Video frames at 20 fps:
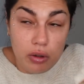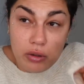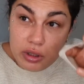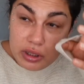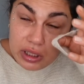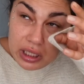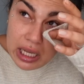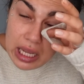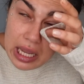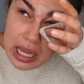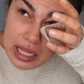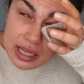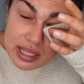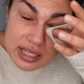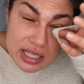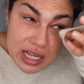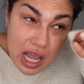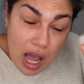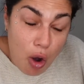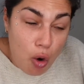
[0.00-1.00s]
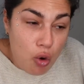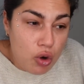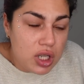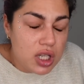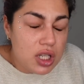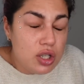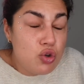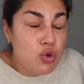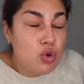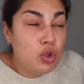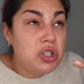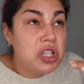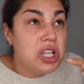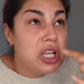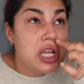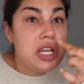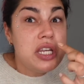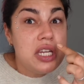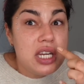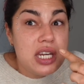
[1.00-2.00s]
und ins Auge und
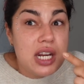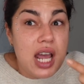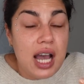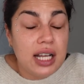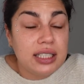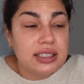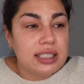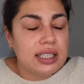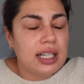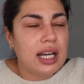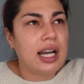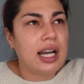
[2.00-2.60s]
in die Nase